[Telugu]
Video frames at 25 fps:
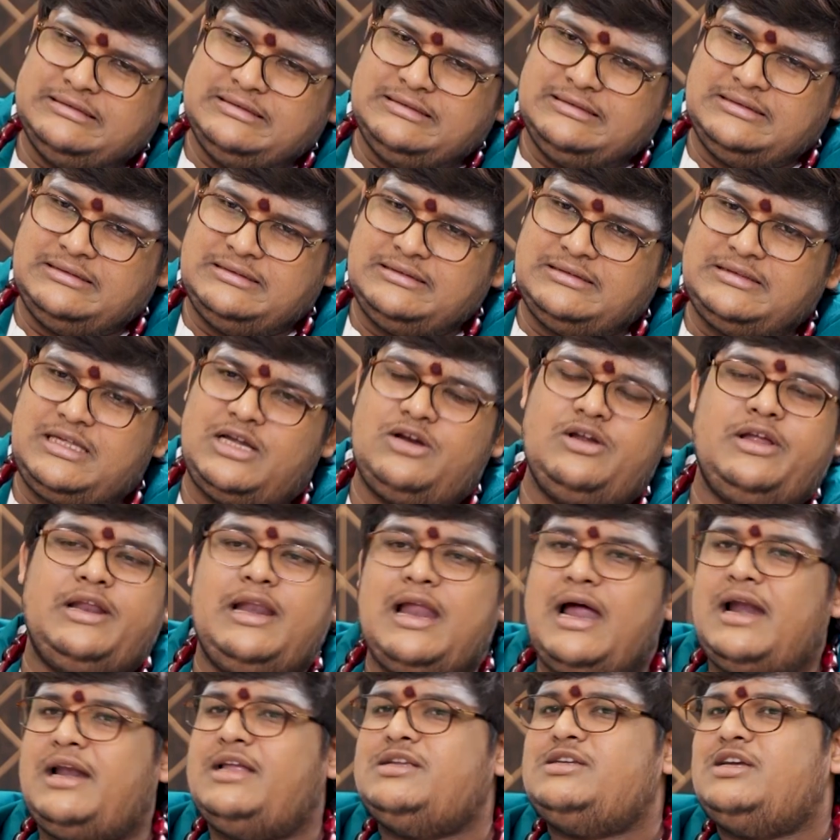అందరూ
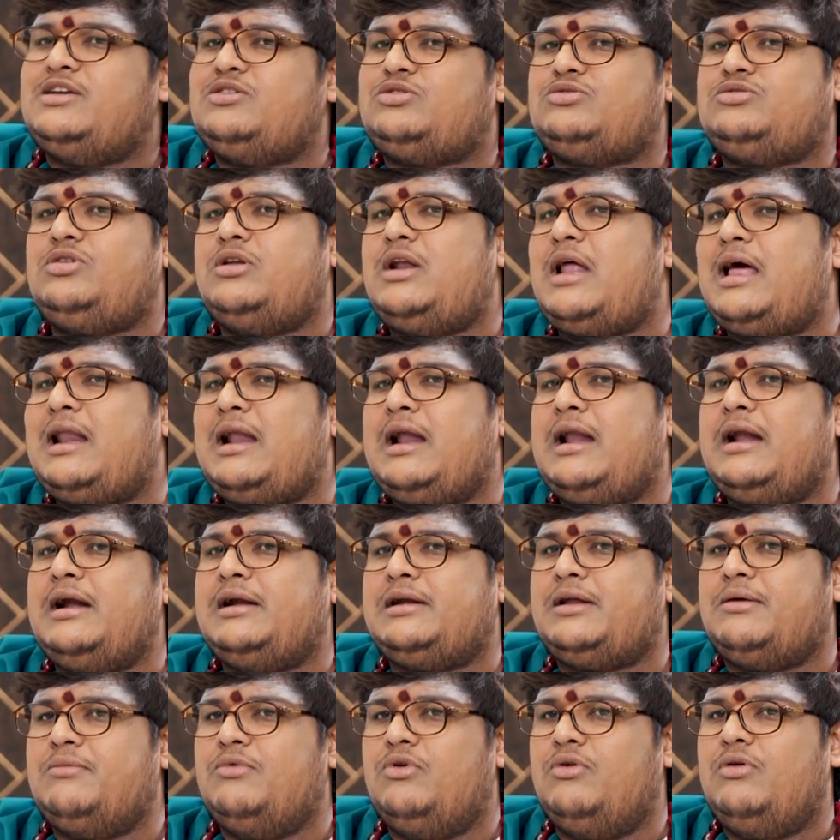ఇలానే చేస్తున్నారు
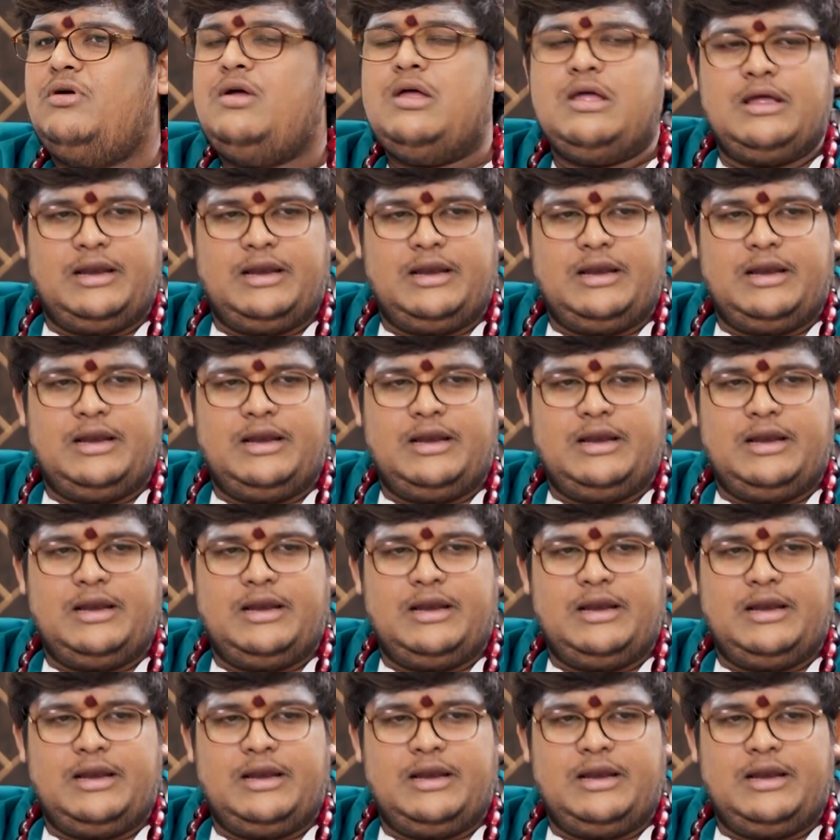అనటము